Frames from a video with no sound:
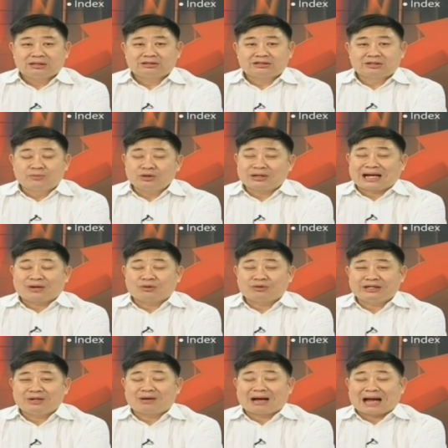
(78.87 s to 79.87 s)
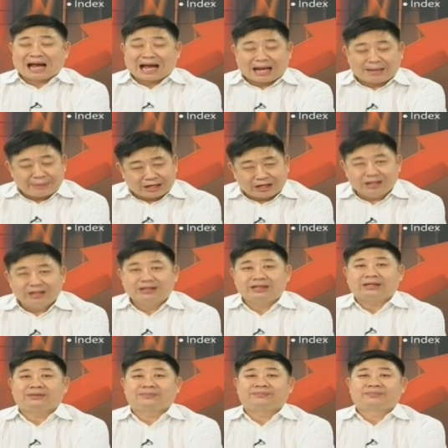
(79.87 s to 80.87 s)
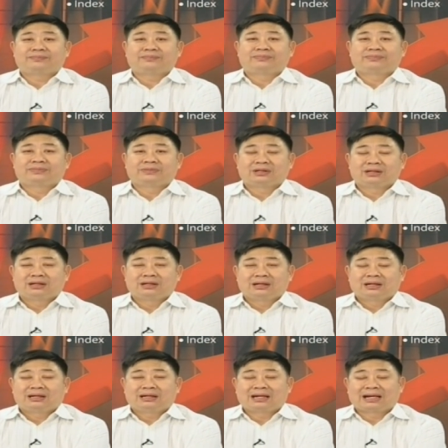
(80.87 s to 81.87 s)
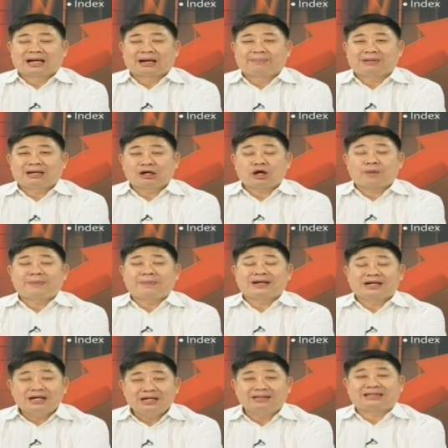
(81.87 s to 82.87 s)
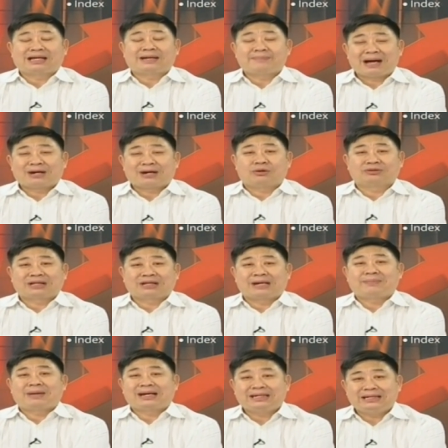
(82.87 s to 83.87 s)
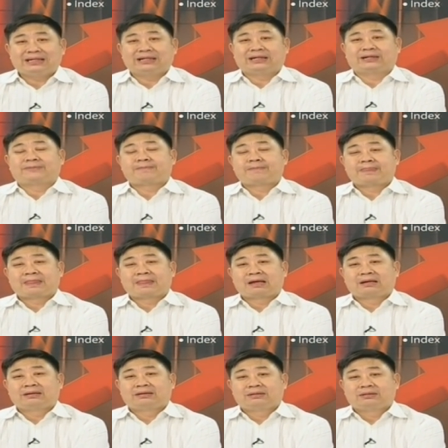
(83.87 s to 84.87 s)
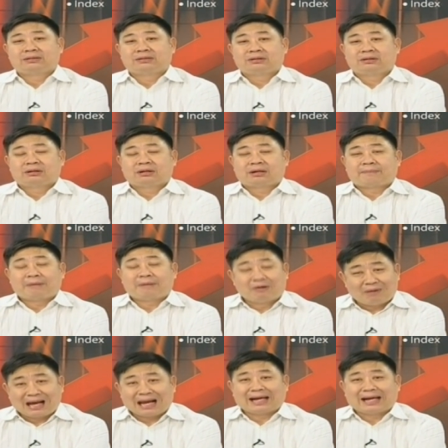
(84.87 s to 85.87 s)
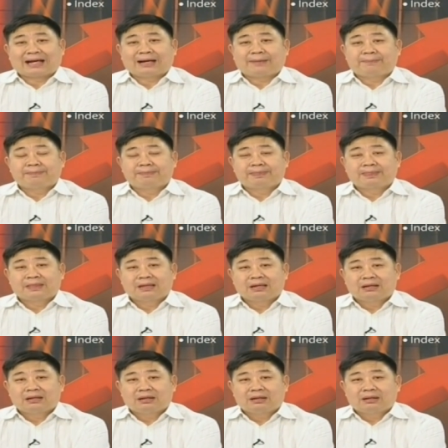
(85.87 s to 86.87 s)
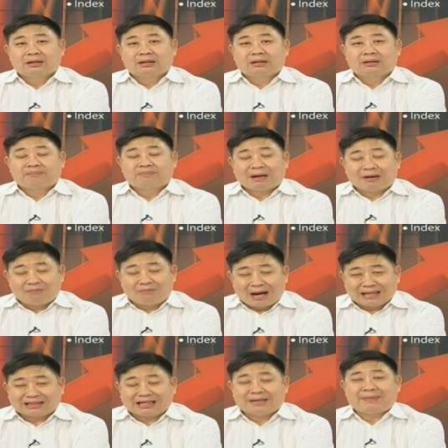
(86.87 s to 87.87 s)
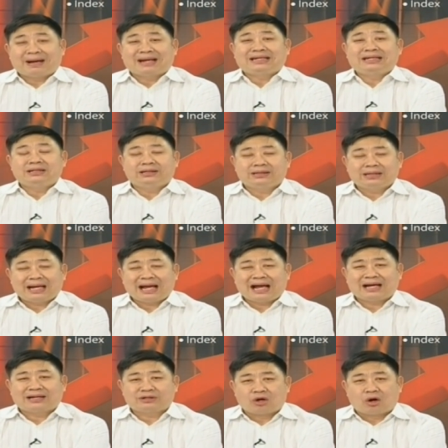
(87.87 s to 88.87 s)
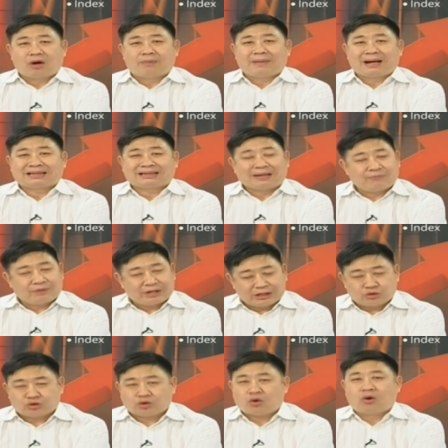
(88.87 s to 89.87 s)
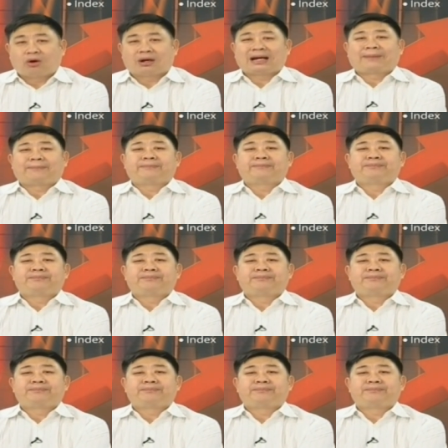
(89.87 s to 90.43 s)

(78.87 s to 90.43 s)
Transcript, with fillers: สมมติการท่องเที่ยวหายไปครึ่งหนึ่งนะครับ แล้วก็เป็นครึ่งไตรมาสของไตรมาสที่ 1 แปลว่าอะไรครับ แปลว่าไตรมาสที่1น่าจะออกมาต่ำกว่า 1.6 ครับ